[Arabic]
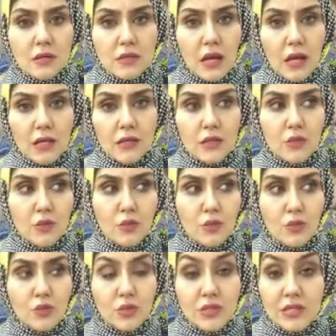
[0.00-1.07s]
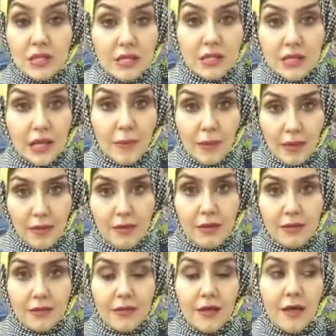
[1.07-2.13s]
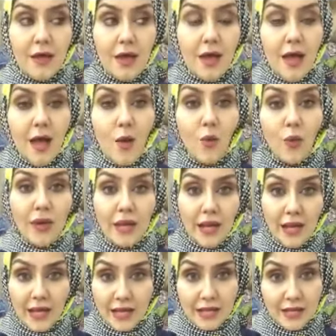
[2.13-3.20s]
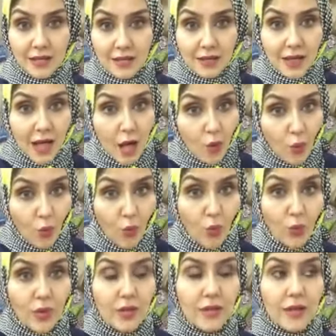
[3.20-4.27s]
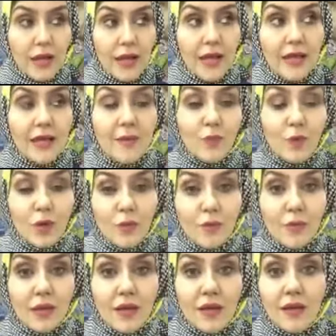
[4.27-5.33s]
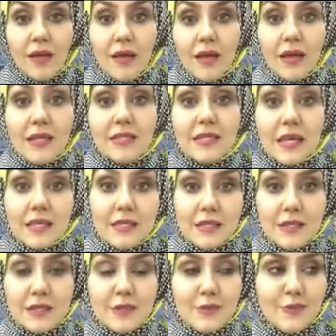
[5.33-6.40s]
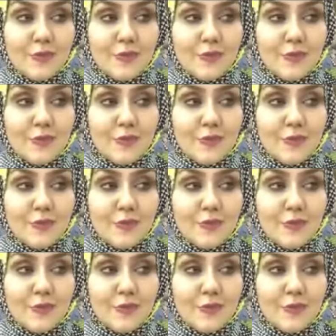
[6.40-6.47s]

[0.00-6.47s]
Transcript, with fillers: يعني والدين كمان يعني أول حاجة أول حاجة مهمة التقدير